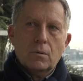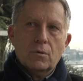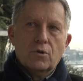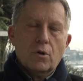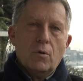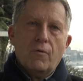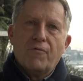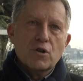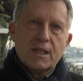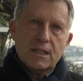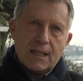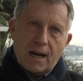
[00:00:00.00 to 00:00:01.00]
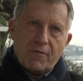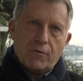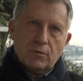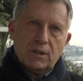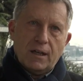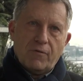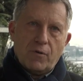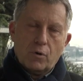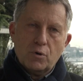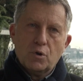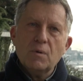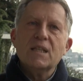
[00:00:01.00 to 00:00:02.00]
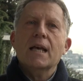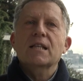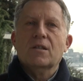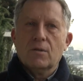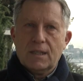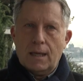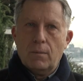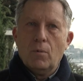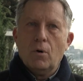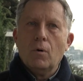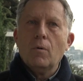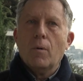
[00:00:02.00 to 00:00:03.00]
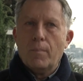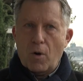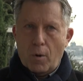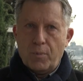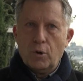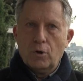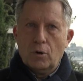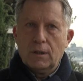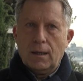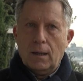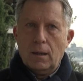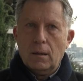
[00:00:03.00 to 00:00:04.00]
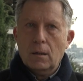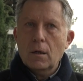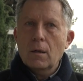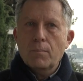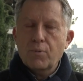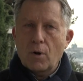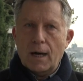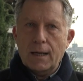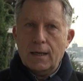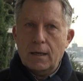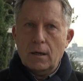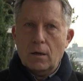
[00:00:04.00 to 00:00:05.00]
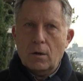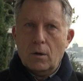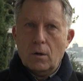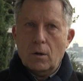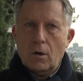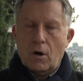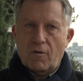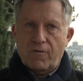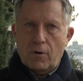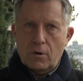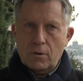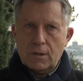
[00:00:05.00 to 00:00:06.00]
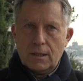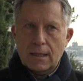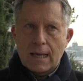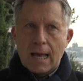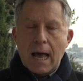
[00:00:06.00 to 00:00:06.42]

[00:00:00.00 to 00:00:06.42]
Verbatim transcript: je franchissais la frontière franco-suisse essentiellement en prenant le train pour aller en France,